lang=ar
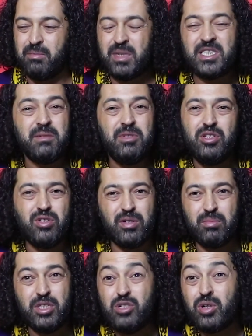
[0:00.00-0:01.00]
برشا
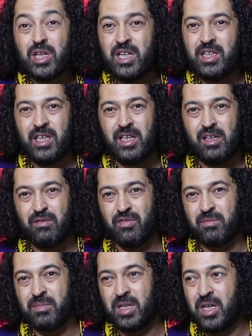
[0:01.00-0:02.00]
ميديوكريتي
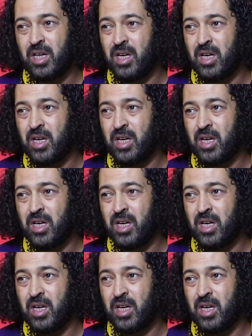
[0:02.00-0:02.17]
فهمت